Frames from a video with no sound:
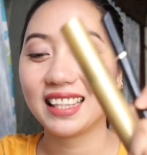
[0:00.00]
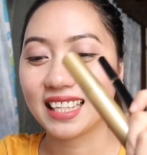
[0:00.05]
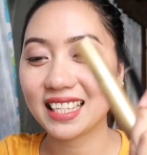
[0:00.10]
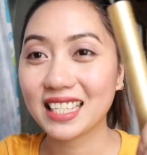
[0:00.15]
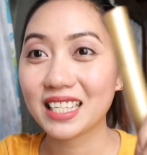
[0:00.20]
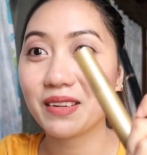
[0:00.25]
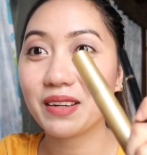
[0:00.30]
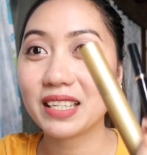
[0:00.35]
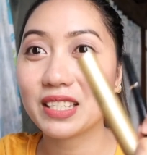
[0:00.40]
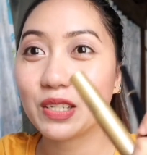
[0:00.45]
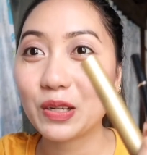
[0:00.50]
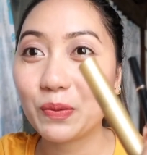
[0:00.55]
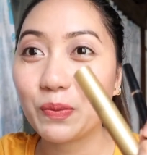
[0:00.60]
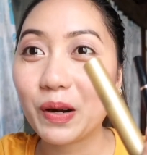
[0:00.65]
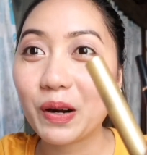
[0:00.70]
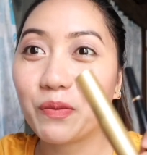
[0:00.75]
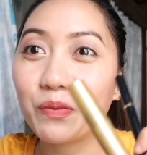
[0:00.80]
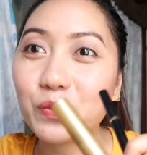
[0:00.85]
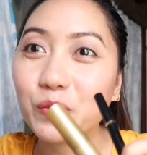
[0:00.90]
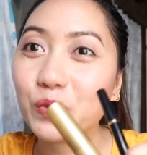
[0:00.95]
Kasi
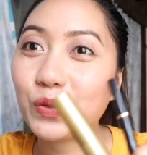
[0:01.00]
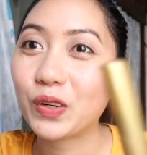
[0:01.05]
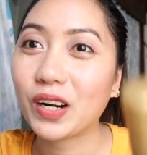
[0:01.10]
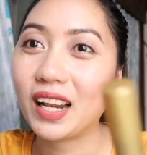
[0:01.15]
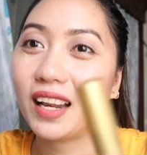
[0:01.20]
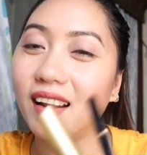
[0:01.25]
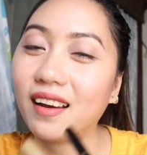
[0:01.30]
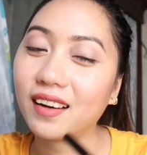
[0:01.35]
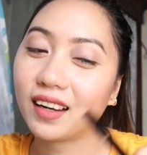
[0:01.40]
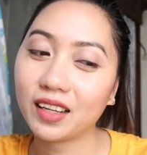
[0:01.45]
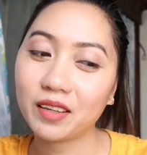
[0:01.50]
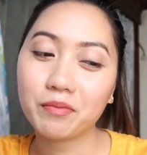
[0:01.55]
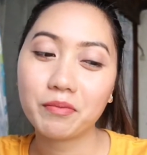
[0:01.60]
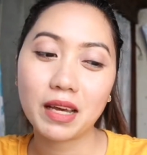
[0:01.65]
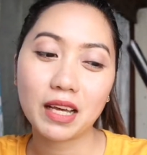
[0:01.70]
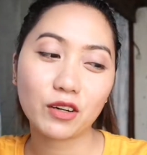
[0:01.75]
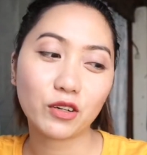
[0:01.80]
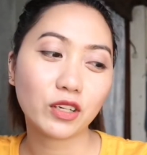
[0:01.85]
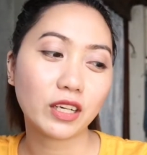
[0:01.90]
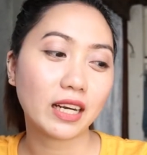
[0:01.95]
sobrang mura lang and
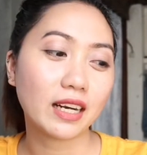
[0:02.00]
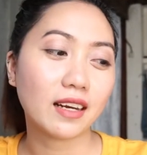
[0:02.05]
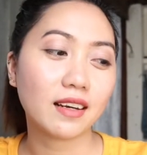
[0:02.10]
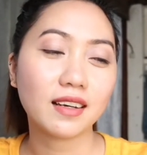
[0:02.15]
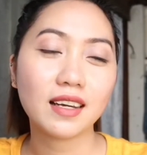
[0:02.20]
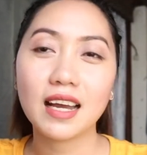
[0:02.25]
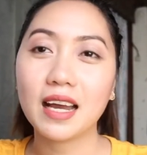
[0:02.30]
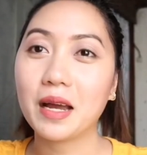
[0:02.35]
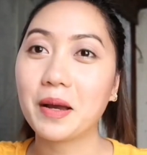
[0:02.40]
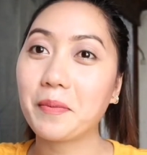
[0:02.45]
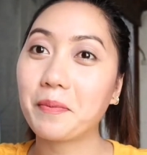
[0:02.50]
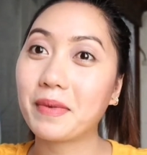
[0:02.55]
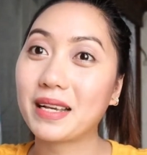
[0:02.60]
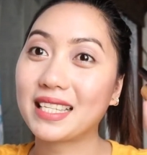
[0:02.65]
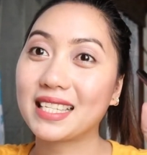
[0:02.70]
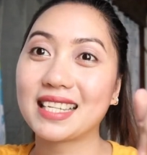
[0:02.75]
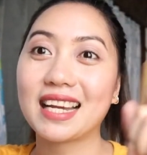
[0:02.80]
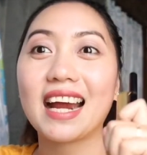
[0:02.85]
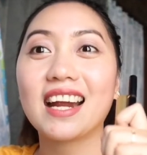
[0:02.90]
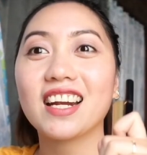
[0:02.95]
meron ka ng
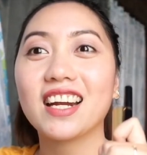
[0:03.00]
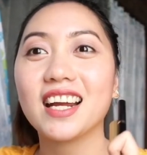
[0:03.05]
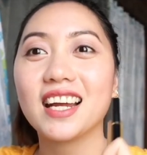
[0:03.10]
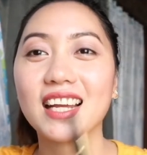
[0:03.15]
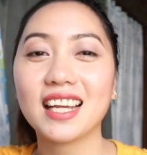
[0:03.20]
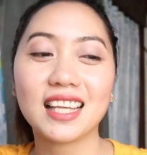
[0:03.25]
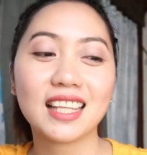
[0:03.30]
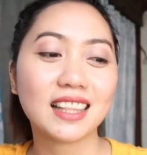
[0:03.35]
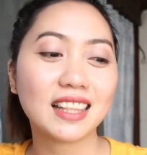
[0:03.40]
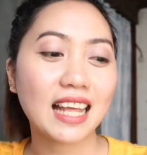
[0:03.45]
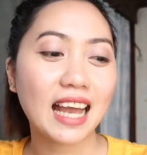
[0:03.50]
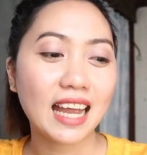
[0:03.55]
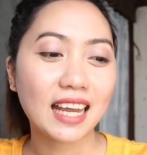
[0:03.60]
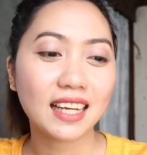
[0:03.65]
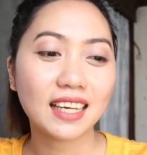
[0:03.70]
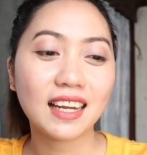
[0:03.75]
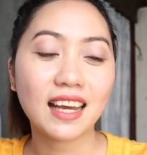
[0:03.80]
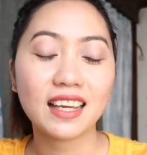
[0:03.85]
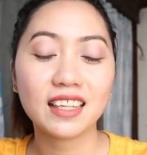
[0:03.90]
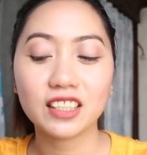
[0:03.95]
mascara and
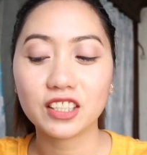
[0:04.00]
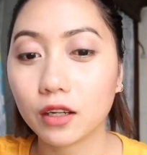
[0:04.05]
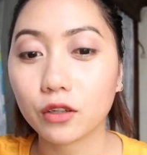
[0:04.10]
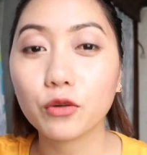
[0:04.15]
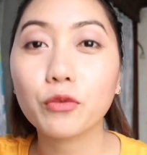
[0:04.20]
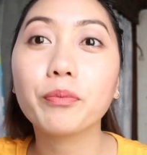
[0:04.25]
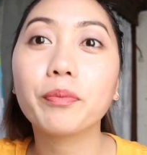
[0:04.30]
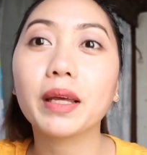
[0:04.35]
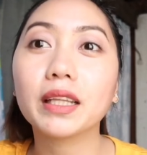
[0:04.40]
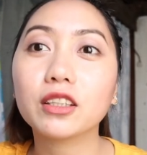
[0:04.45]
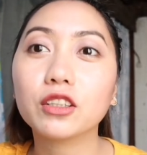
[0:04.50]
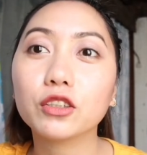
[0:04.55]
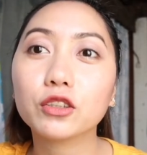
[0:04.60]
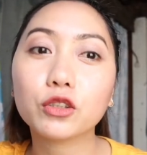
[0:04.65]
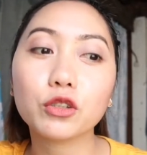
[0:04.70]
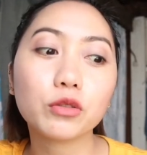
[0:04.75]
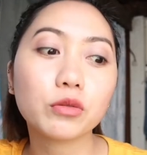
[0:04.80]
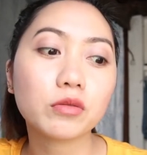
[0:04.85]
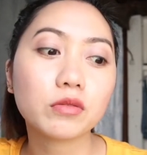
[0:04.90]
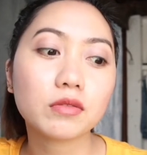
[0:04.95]
eyeliner. Kung bet nyo
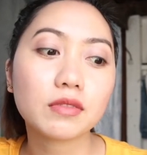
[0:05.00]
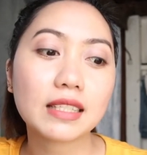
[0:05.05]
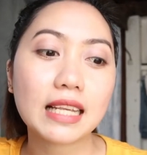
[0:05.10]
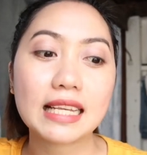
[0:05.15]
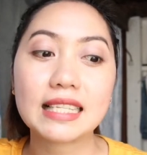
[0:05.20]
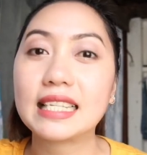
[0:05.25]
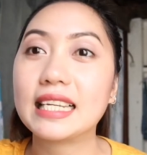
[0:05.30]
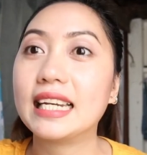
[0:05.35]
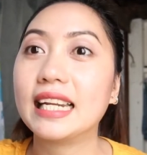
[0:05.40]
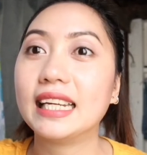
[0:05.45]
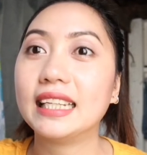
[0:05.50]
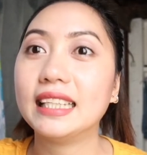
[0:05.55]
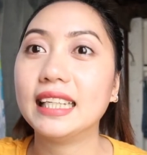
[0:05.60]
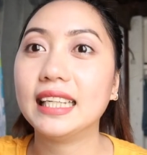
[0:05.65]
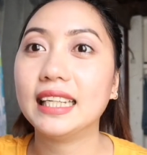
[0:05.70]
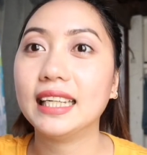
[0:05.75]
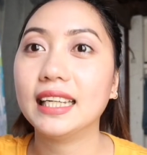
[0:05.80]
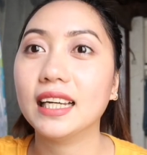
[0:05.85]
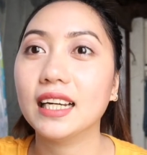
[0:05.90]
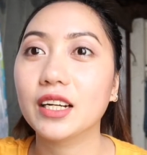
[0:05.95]
tong Sassy
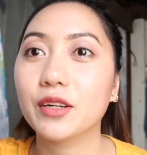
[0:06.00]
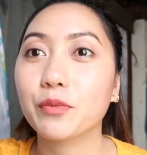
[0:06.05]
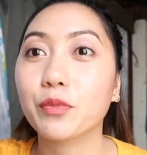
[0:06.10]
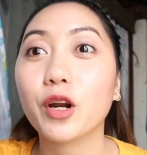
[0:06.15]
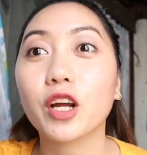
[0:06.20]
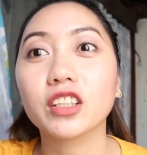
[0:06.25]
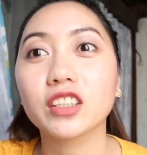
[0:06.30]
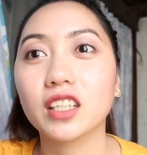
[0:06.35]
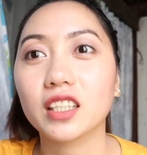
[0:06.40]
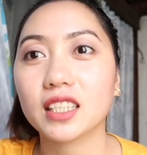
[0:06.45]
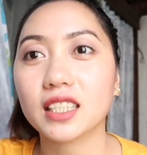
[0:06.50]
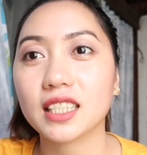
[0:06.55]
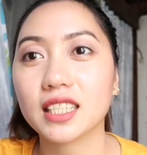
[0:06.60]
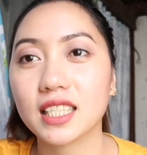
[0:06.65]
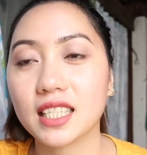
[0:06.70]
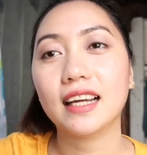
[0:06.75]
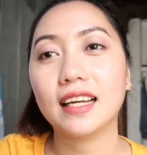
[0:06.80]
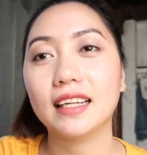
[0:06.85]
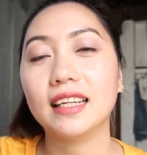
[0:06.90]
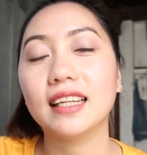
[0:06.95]
Lady
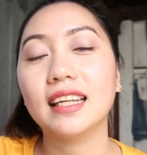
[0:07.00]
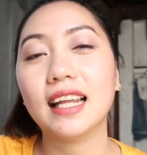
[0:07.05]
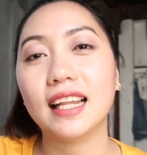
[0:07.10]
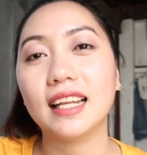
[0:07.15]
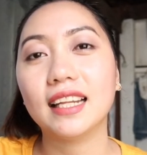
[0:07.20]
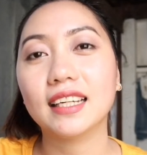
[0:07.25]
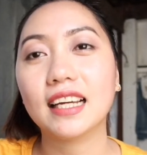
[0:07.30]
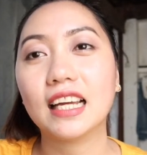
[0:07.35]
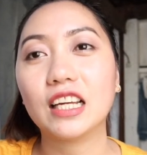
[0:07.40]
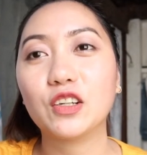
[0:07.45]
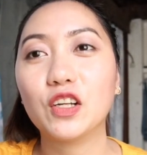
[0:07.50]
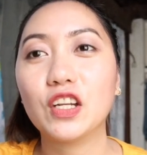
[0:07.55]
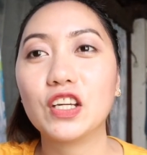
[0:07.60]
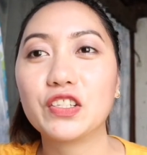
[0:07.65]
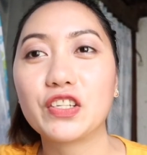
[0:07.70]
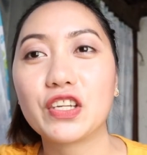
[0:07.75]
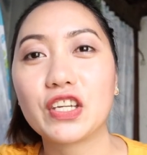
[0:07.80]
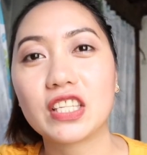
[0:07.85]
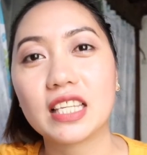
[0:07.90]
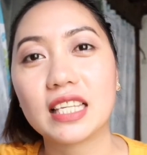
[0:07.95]
products, ilalagay ko lang
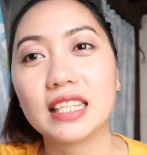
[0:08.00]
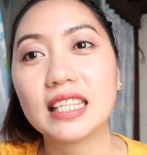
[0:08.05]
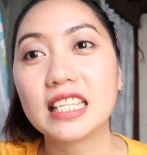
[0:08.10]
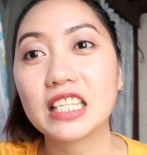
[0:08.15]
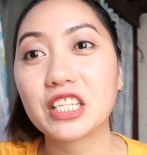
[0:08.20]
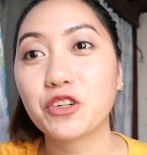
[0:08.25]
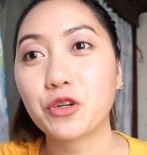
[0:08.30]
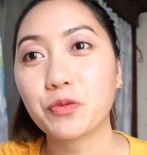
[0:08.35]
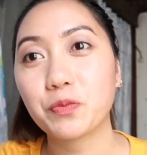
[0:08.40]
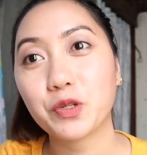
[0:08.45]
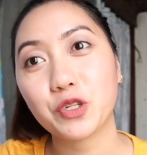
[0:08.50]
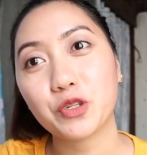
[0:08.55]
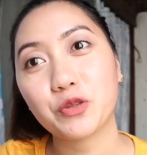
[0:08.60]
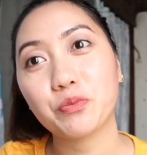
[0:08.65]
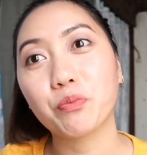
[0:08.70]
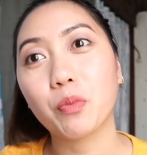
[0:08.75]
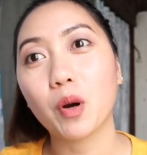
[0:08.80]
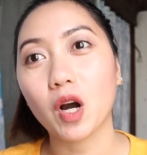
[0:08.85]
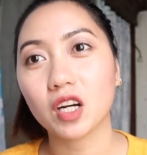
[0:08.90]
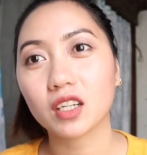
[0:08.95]
siya sa description
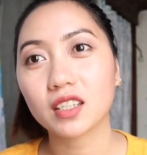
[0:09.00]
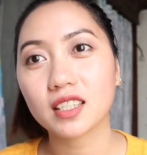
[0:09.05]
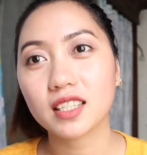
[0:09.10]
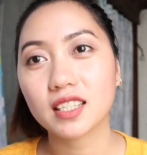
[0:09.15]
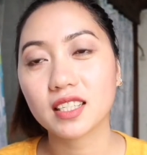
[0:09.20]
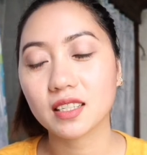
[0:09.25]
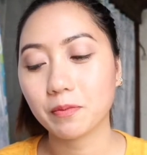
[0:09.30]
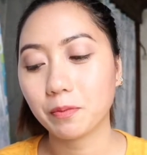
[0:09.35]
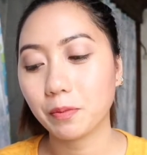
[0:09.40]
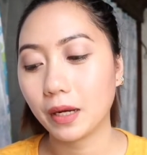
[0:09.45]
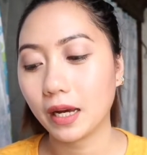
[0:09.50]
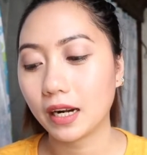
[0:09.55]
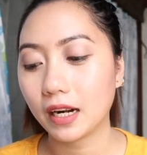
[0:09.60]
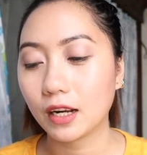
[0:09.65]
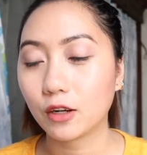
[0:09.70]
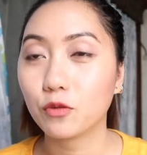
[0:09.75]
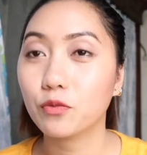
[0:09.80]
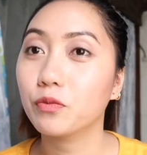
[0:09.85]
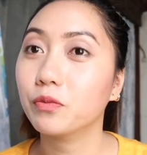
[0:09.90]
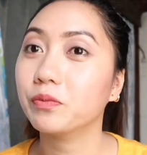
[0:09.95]
box para
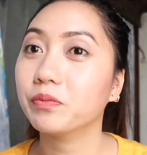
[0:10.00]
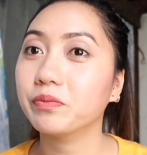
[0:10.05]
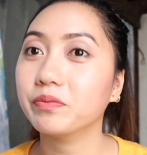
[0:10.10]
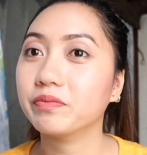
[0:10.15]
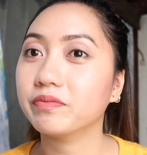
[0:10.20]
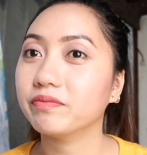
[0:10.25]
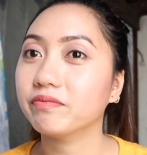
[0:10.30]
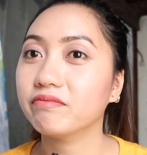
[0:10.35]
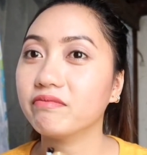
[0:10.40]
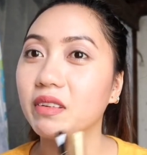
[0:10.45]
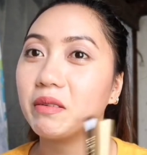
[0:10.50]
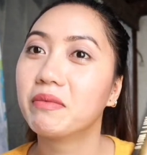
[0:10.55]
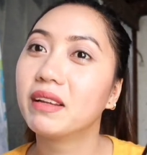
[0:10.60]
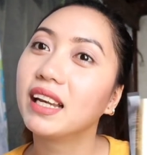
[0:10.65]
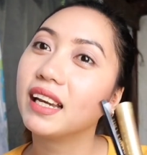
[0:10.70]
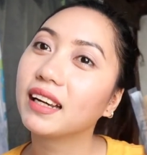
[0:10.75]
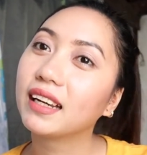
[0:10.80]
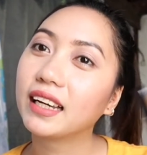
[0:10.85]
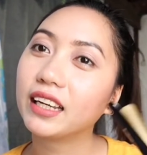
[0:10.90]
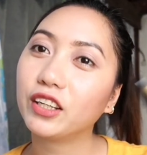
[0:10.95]
kung
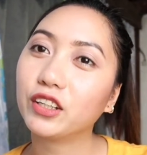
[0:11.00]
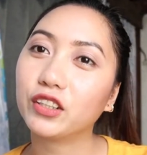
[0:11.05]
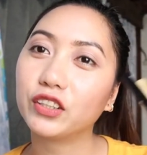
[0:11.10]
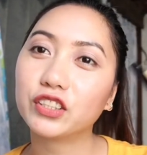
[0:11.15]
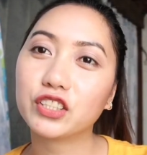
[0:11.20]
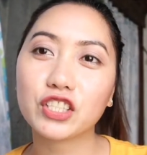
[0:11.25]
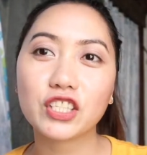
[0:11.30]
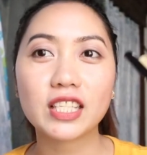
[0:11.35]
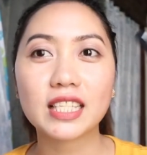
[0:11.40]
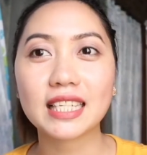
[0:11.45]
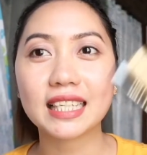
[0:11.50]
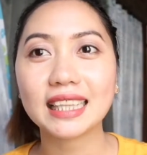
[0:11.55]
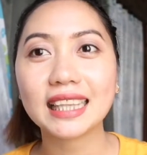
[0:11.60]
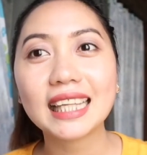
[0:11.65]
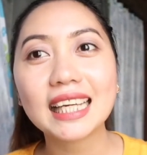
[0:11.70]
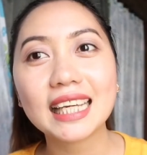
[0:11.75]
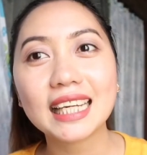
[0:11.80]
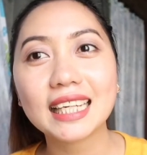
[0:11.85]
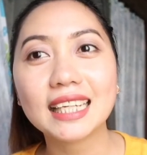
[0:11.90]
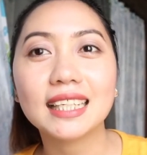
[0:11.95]
bibili kayo, just
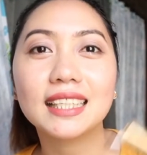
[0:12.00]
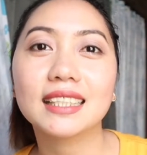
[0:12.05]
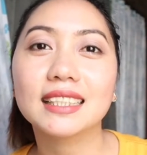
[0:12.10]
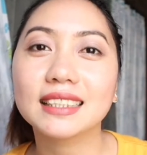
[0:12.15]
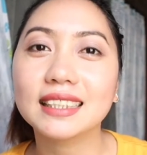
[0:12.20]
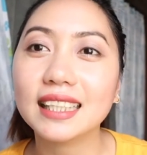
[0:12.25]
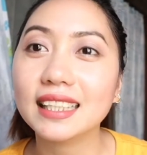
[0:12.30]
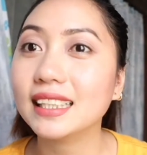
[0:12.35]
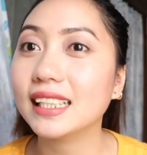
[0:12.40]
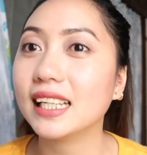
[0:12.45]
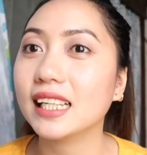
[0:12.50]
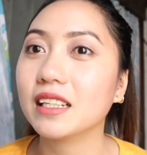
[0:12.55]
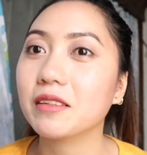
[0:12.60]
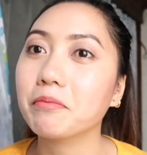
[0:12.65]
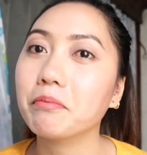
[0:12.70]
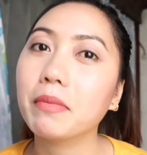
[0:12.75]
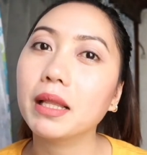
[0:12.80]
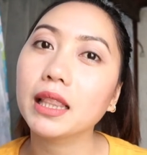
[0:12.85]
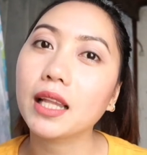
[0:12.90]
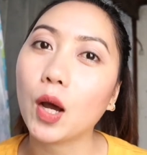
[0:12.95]
click the link
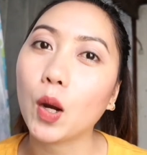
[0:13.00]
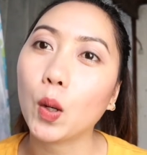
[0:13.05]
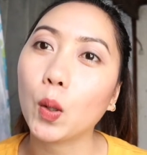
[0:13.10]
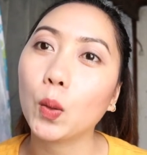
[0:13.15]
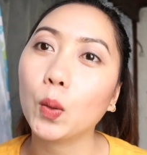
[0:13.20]
below.